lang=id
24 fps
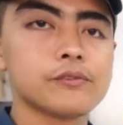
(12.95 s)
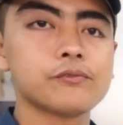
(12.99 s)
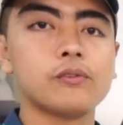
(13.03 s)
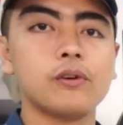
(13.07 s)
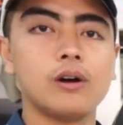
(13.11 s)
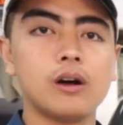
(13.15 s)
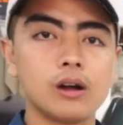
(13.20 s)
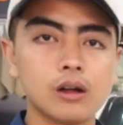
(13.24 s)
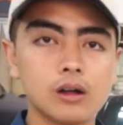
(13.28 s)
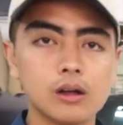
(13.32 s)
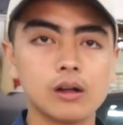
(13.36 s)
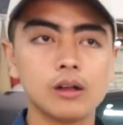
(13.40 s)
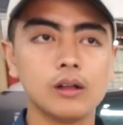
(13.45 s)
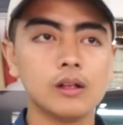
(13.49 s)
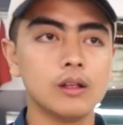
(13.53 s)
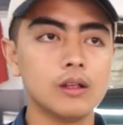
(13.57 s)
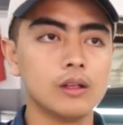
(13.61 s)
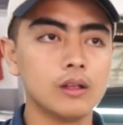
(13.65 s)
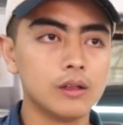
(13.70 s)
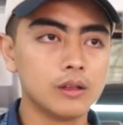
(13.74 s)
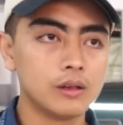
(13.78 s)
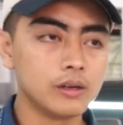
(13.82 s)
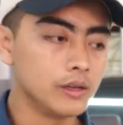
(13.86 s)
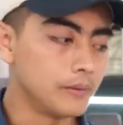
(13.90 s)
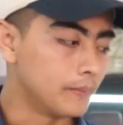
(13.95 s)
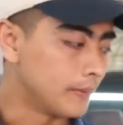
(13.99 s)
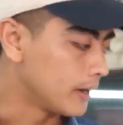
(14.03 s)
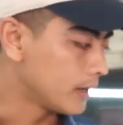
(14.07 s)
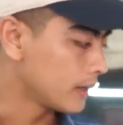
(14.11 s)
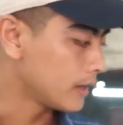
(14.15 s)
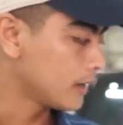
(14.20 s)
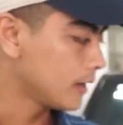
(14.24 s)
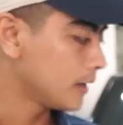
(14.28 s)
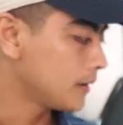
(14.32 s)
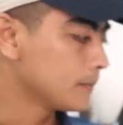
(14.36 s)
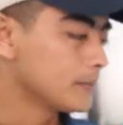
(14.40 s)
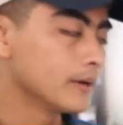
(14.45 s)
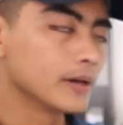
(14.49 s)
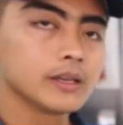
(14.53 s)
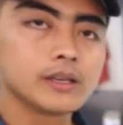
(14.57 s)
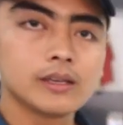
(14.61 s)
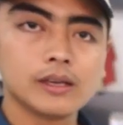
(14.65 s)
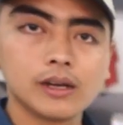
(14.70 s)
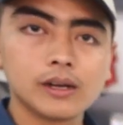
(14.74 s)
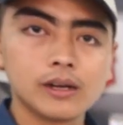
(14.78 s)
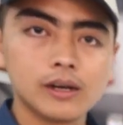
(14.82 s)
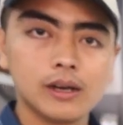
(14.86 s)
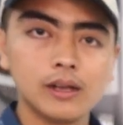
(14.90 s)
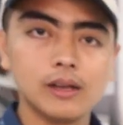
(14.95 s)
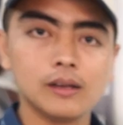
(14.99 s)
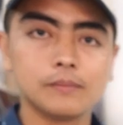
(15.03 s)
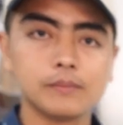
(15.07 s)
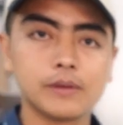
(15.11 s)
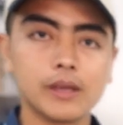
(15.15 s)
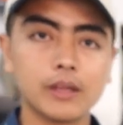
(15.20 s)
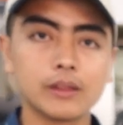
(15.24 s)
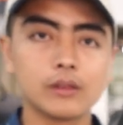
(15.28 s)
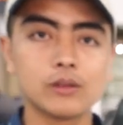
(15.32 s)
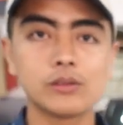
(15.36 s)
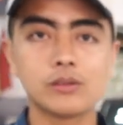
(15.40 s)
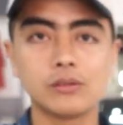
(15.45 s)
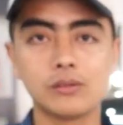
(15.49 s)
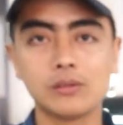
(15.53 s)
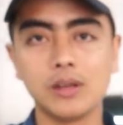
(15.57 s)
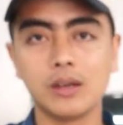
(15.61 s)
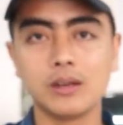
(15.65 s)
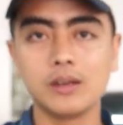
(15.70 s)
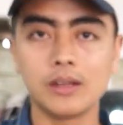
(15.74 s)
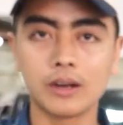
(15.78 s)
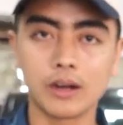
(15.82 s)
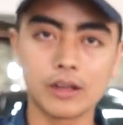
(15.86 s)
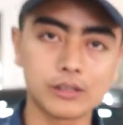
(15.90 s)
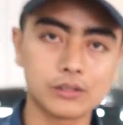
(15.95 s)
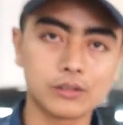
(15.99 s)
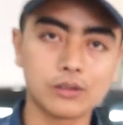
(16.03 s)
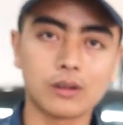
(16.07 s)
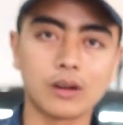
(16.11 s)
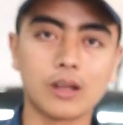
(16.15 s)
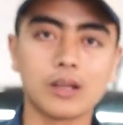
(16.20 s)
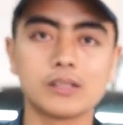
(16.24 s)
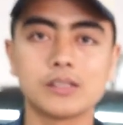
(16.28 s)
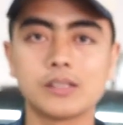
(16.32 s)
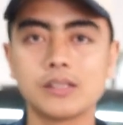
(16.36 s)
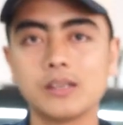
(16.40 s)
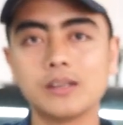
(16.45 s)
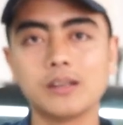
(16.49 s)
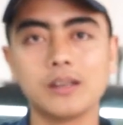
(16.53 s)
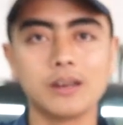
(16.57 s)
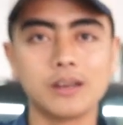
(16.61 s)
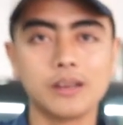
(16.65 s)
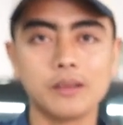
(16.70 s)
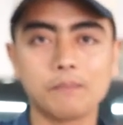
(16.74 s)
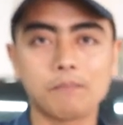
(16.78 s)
Evoque dimana bagian dalamnya itu sudah direstorasi dari